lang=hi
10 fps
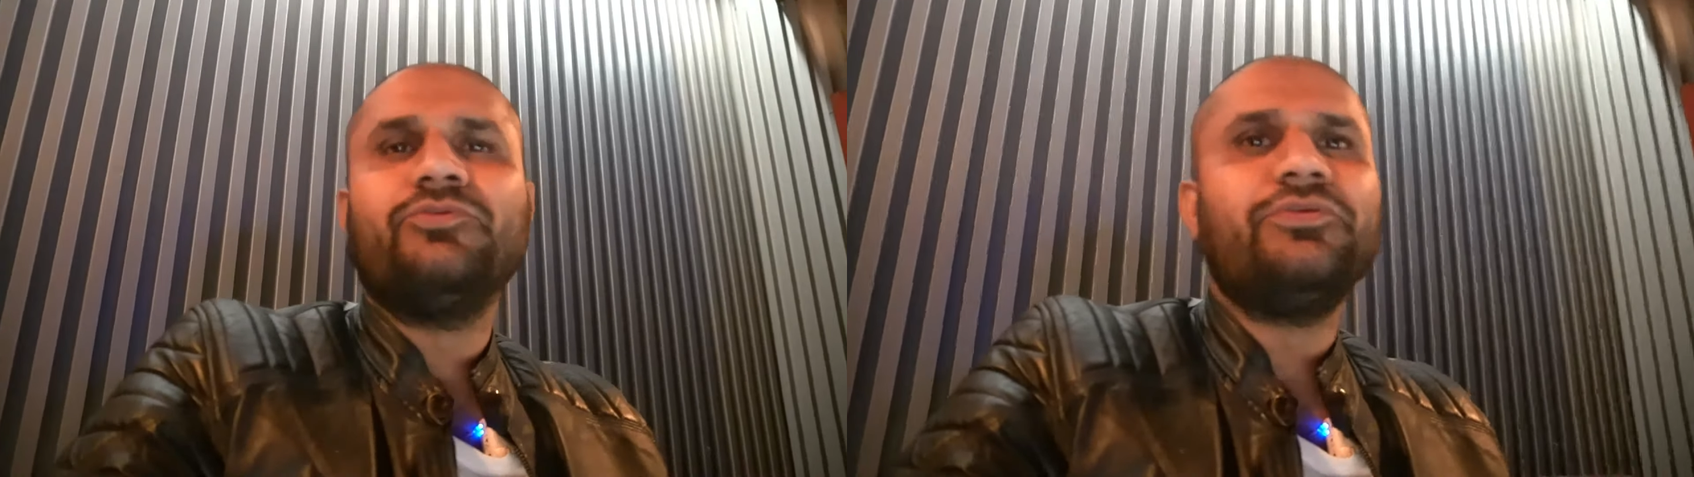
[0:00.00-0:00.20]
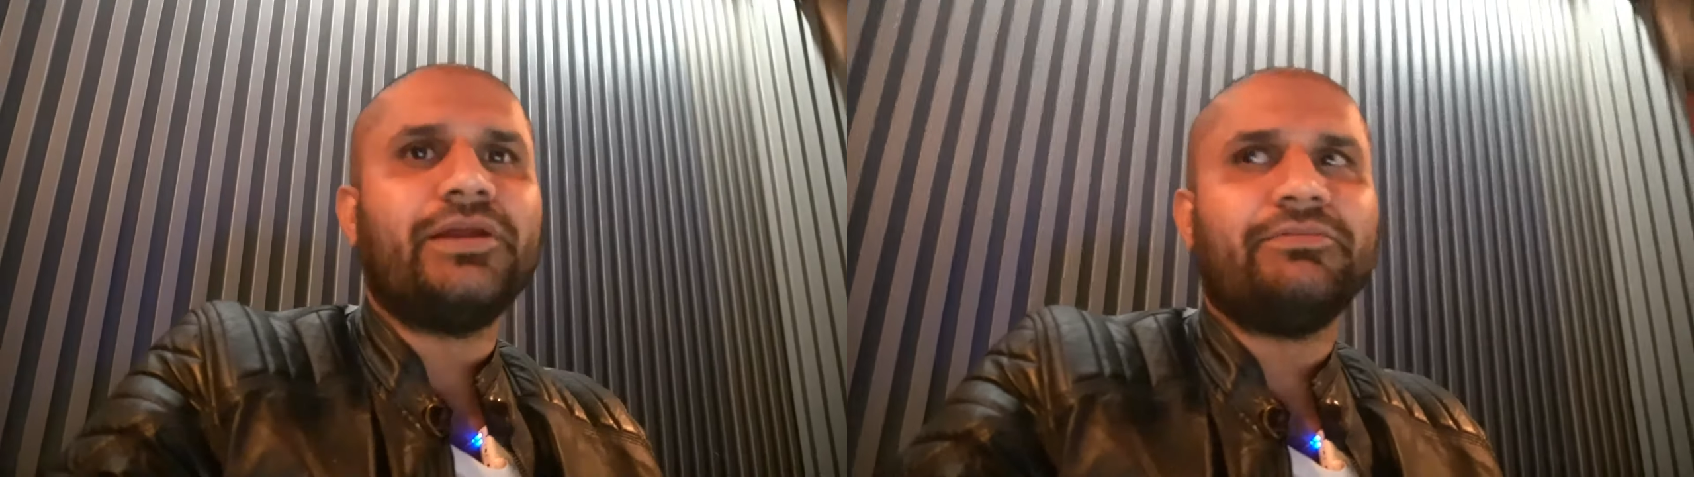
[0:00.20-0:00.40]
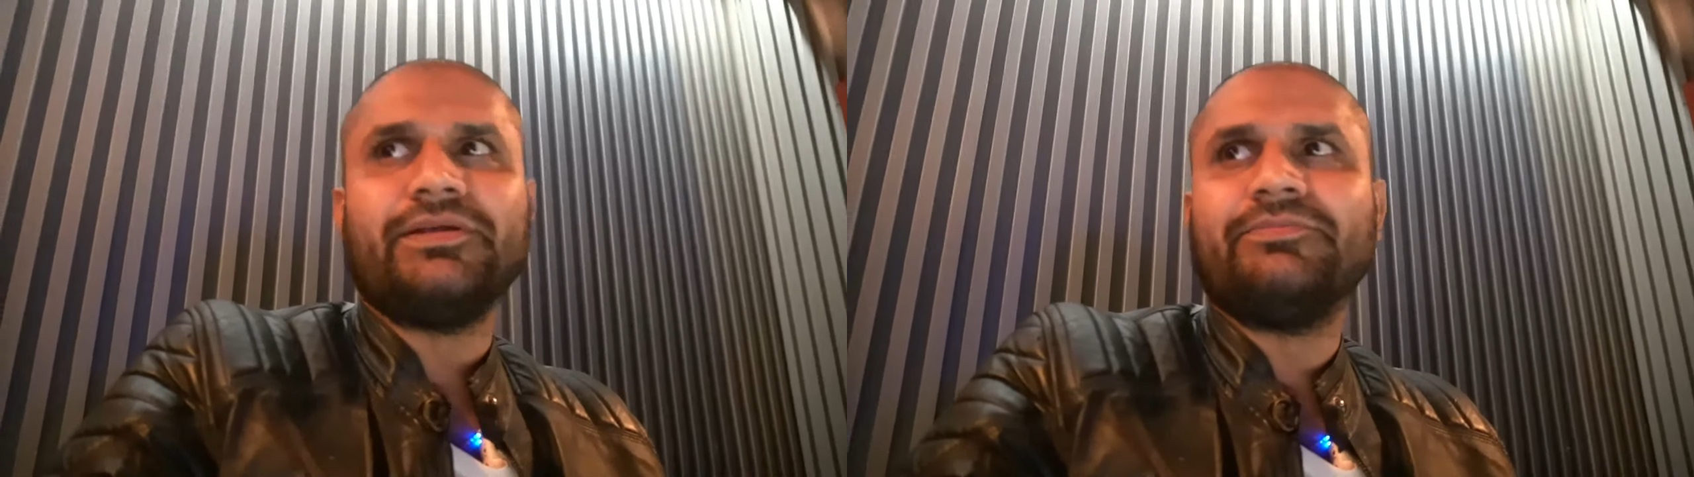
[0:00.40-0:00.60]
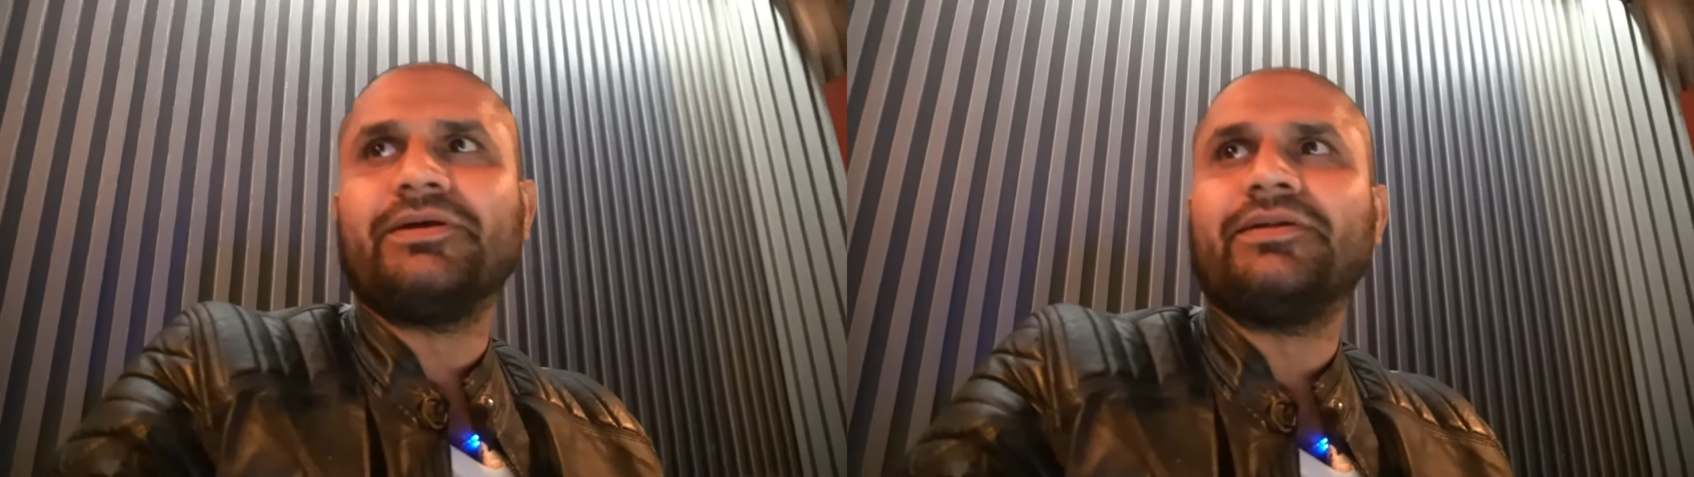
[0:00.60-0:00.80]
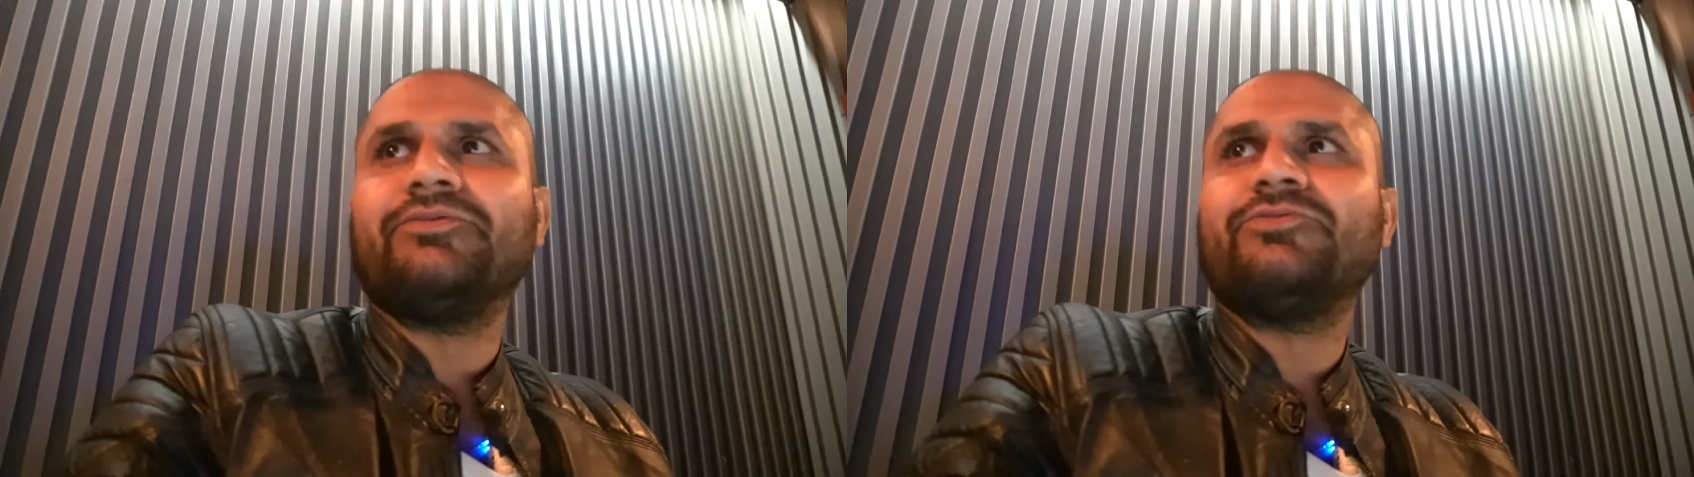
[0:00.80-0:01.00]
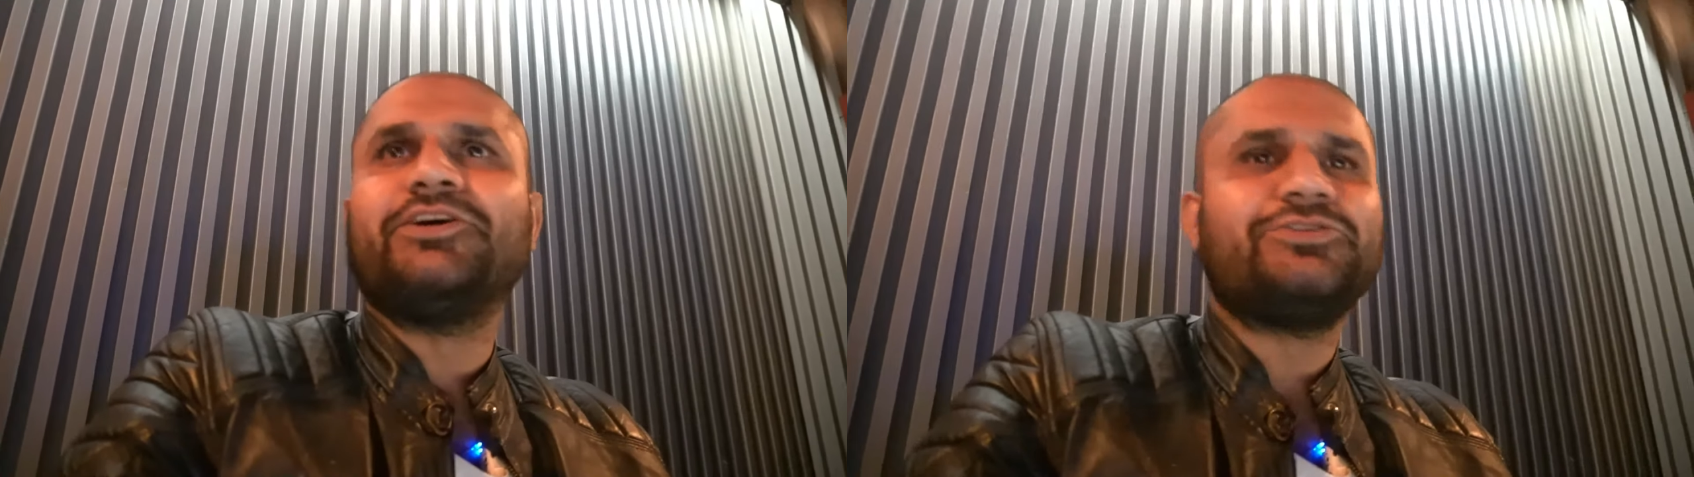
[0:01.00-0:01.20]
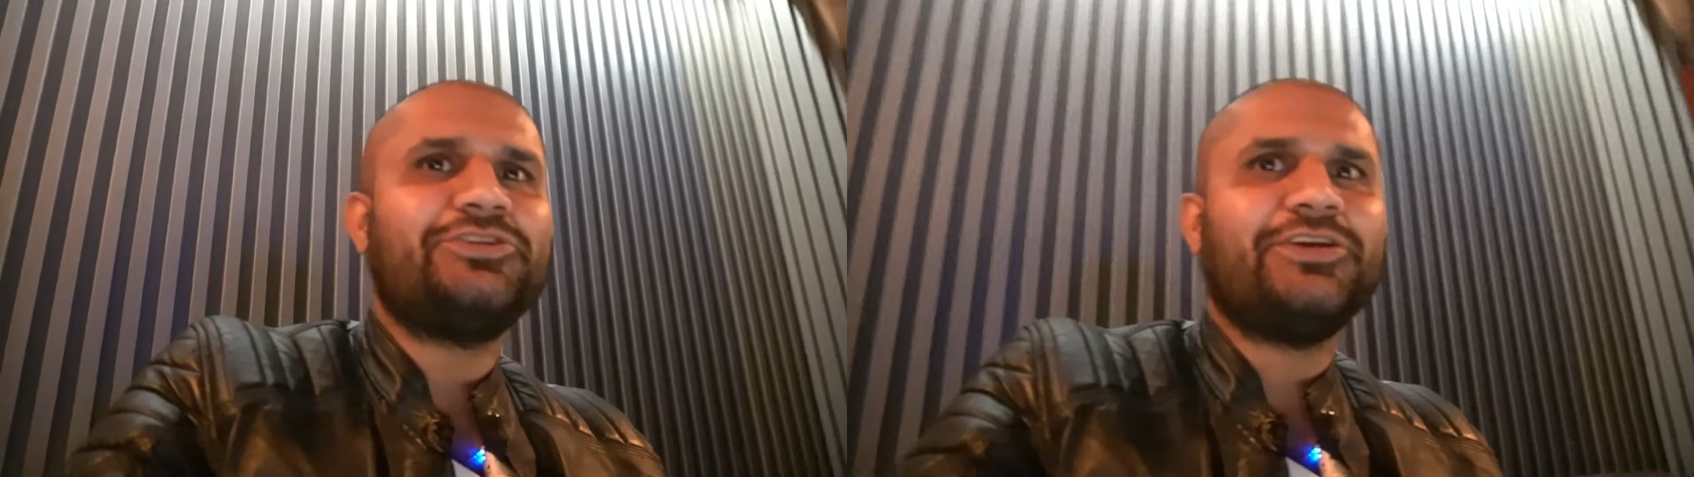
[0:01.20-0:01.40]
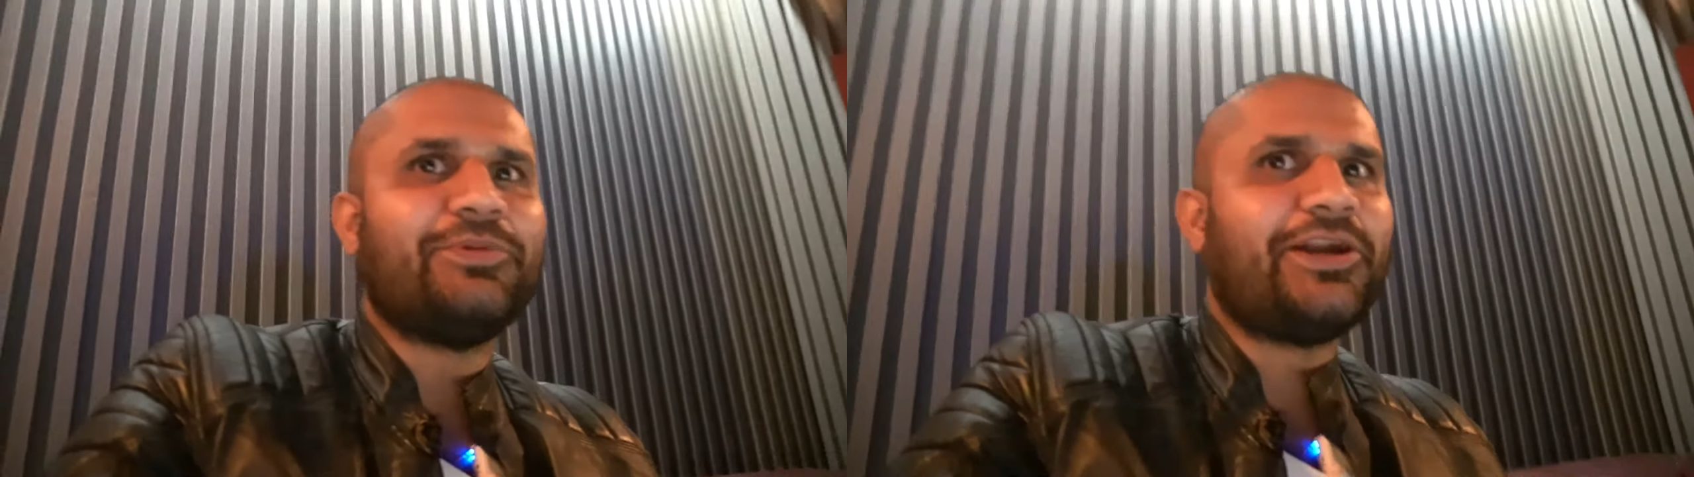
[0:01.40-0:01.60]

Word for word: घूर रहे हैं भाई मैं कर रहा हूँ हंस रही है